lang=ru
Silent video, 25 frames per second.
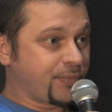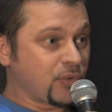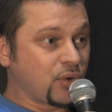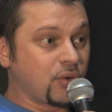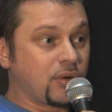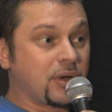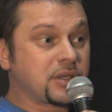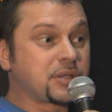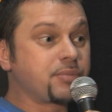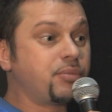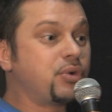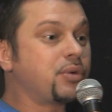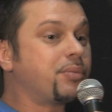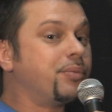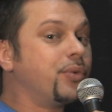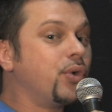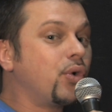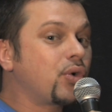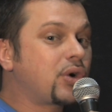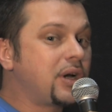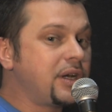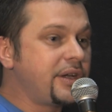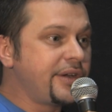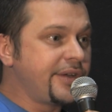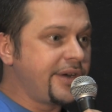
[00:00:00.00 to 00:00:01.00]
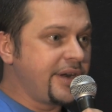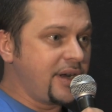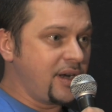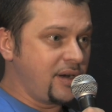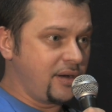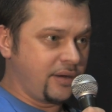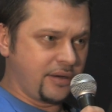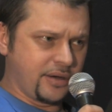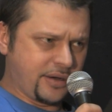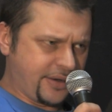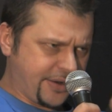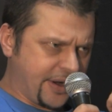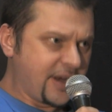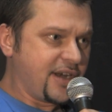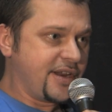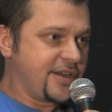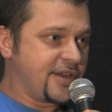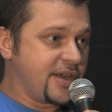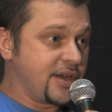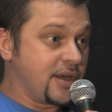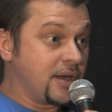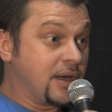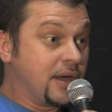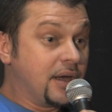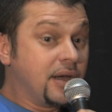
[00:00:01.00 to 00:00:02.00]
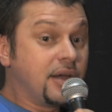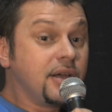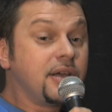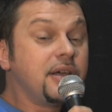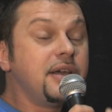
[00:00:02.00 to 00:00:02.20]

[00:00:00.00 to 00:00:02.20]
У нас будет много рели- э, религий.